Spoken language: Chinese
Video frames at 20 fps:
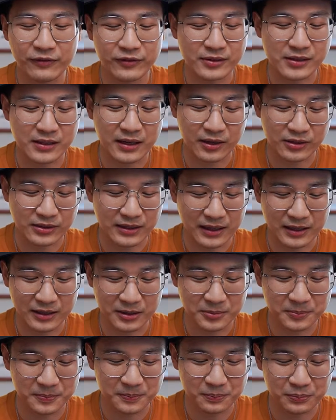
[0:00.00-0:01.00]
父子好
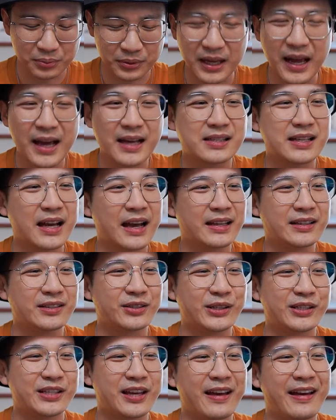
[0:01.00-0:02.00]
像不太在意这些。